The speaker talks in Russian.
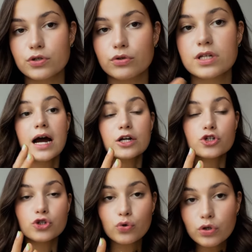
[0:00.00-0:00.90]
То есть
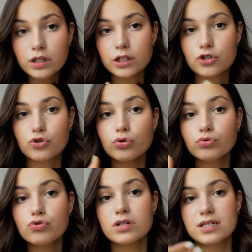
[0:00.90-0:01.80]
что-то, что
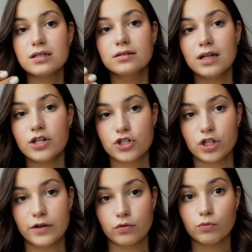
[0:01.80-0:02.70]
нужно сделать дальше
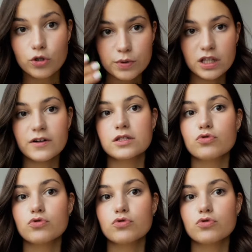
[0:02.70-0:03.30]
человеку. Может быть, на вас